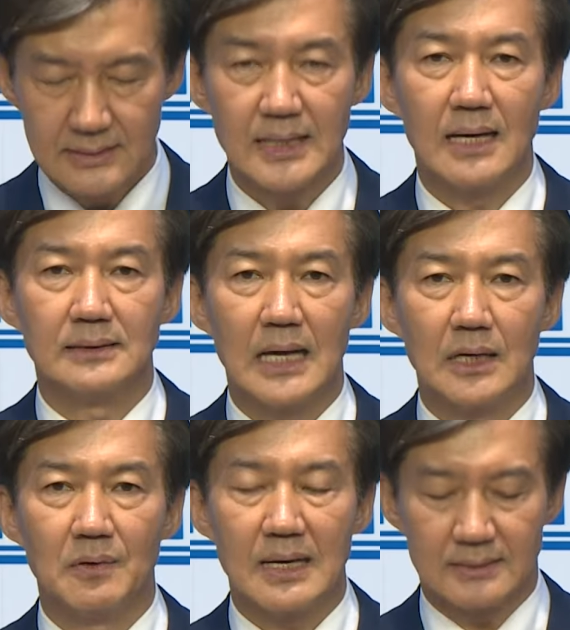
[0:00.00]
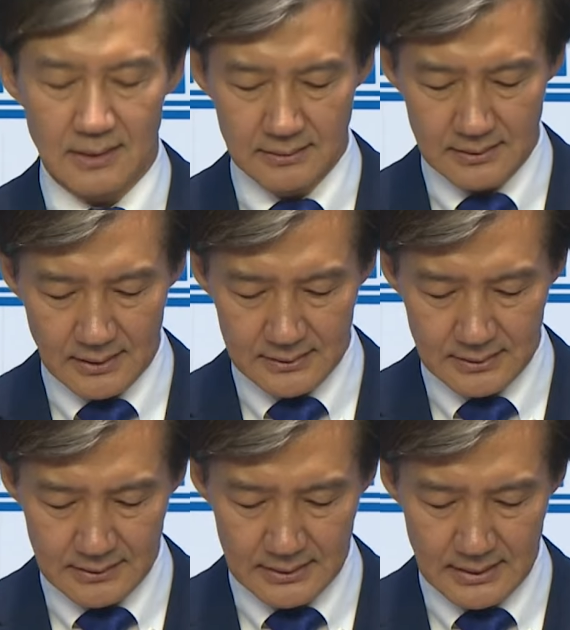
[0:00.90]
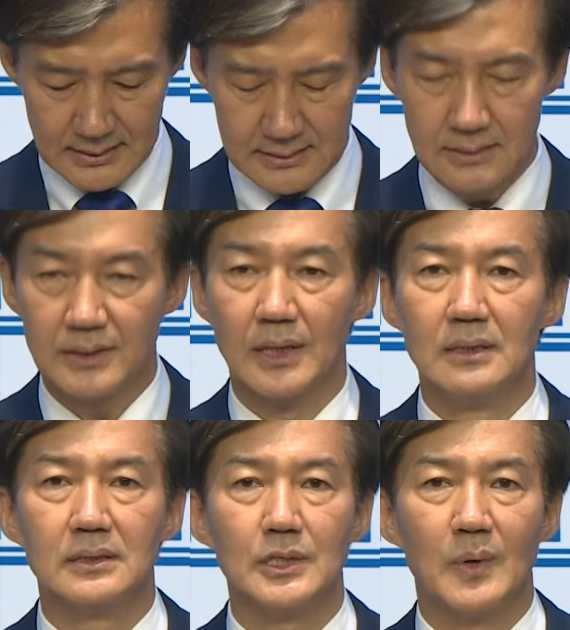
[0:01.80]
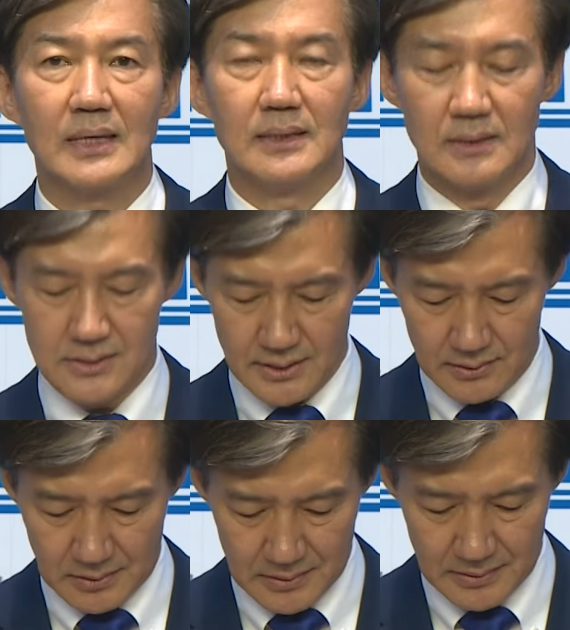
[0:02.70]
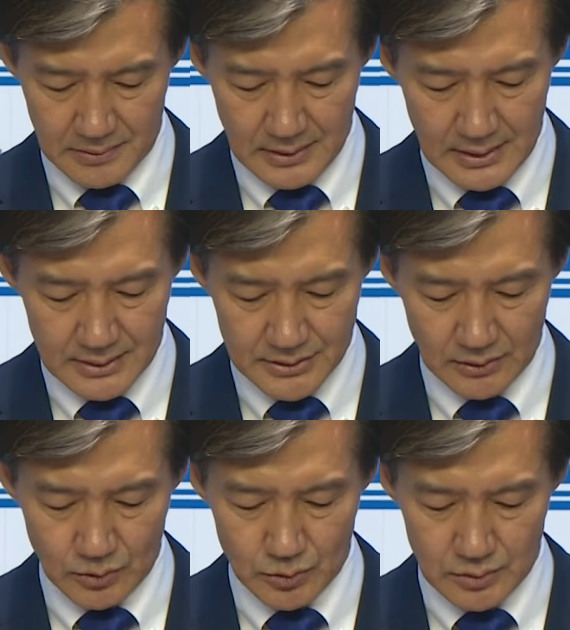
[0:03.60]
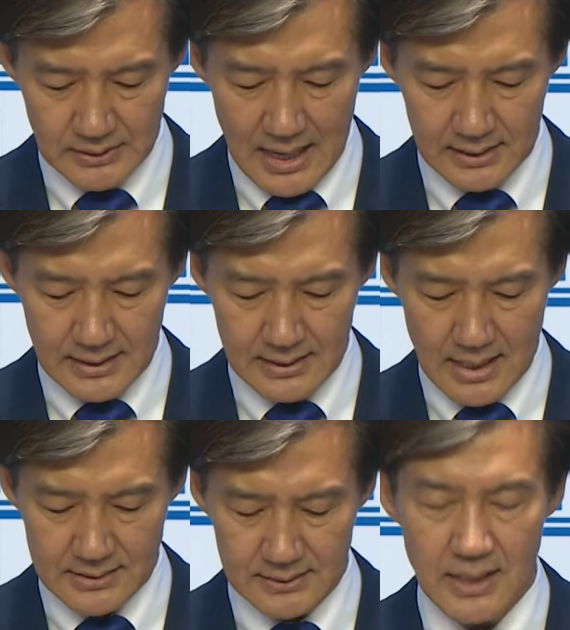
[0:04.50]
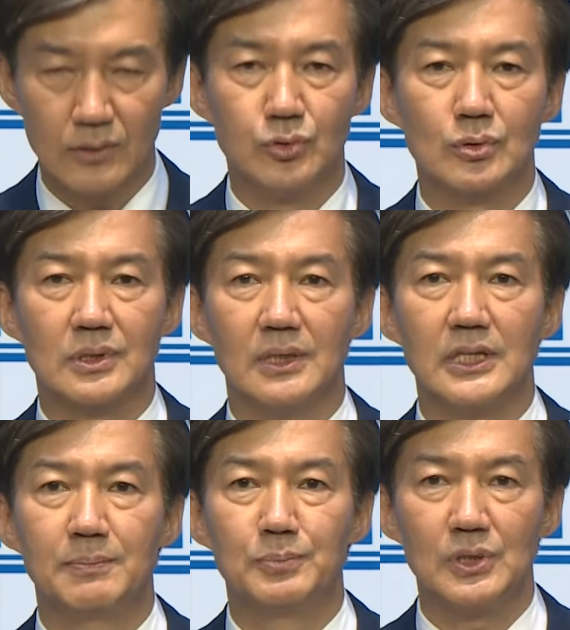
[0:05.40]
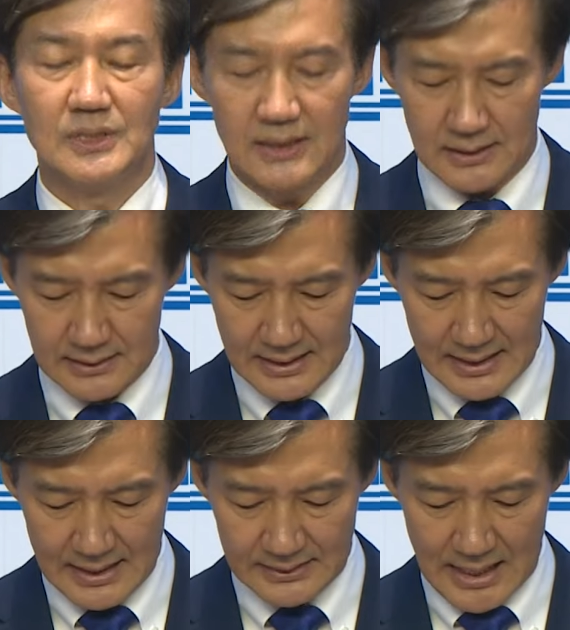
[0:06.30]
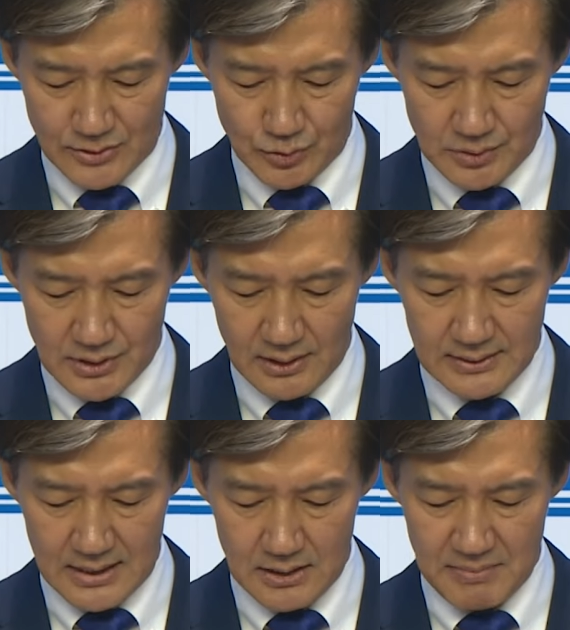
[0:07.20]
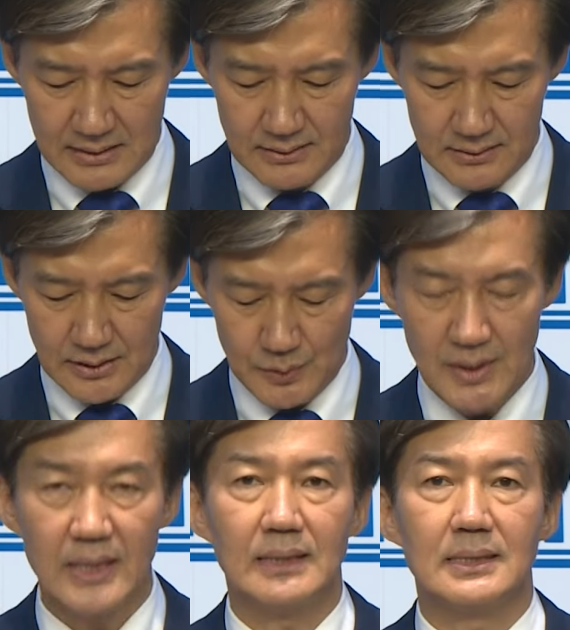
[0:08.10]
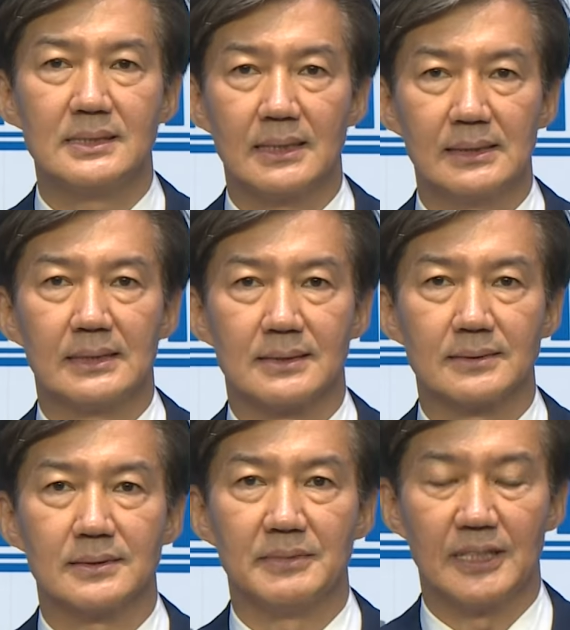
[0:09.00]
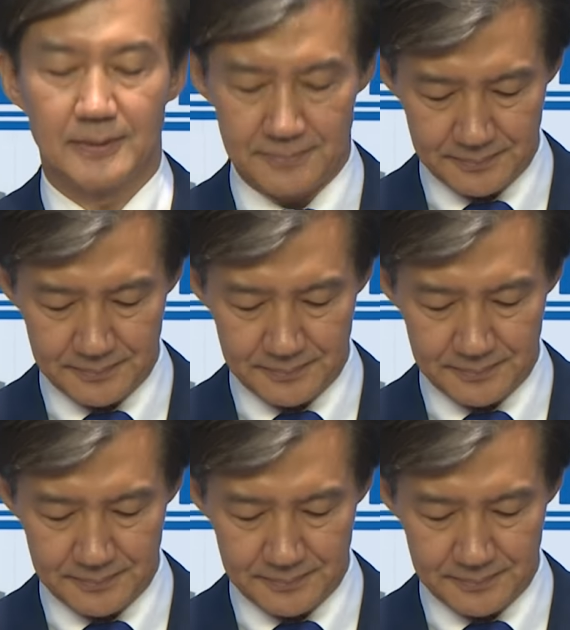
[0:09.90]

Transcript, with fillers: 창당과 선거 승리를 이끈 결기와 열정으로 전국 각계각층의 국권이 뿌리내린 대중정당을 만들기 위해 이 자리에 섰습니다.